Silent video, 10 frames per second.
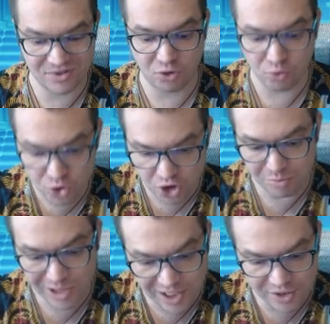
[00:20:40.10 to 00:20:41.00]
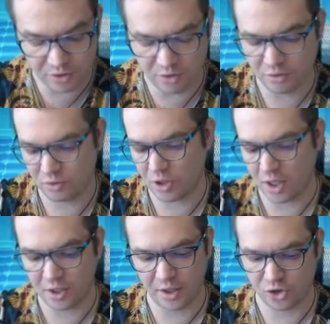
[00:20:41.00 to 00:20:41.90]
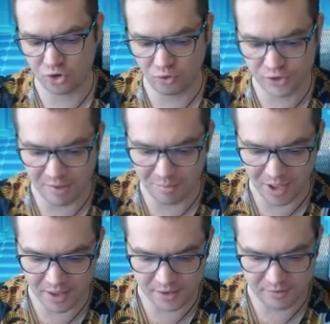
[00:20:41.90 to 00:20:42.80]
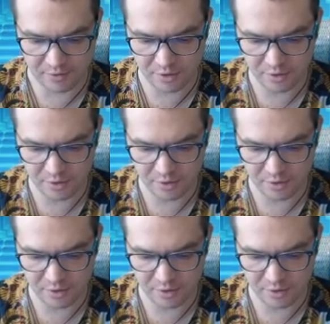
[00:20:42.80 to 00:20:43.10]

в текущей мете, как хорошо он себя показывает.